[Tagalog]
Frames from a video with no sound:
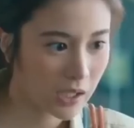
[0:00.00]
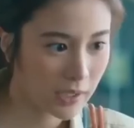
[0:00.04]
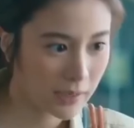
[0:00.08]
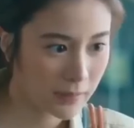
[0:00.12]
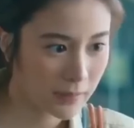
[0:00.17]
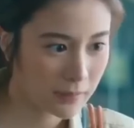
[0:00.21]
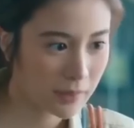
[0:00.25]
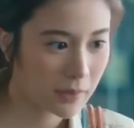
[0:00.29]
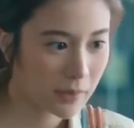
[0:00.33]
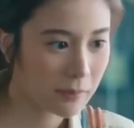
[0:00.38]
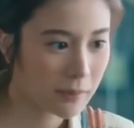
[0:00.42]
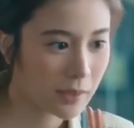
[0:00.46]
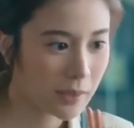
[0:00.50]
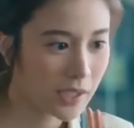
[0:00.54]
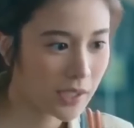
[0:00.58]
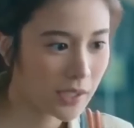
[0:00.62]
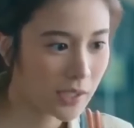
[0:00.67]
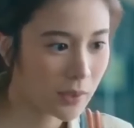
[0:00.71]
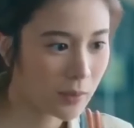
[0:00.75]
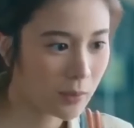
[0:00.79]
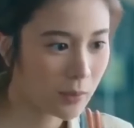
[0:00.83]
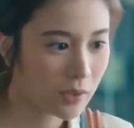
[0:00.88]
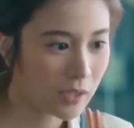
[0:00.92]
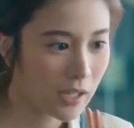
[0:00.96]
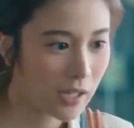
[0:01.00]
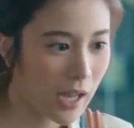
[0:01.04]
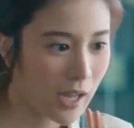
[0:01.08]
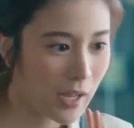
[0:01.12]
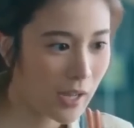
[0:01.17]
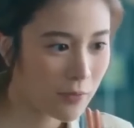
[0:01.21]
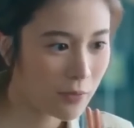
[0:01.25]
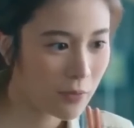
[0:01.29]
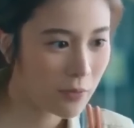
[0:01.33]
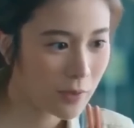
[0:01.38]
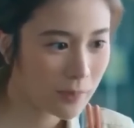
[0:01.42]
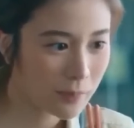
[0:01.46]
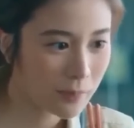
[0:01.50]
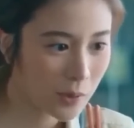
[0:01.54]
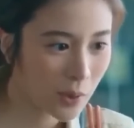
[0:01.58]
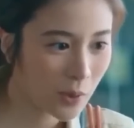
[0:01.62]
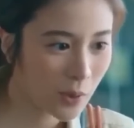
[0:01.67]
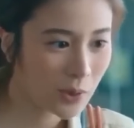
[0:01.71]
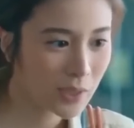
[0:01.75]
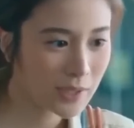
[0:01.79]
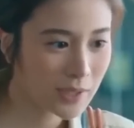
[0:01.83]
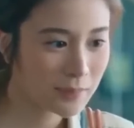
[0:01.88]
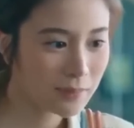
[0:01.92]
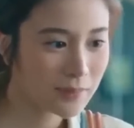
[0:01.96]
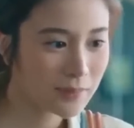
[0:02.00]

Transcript: si Lin sa supermarket at sinabi sa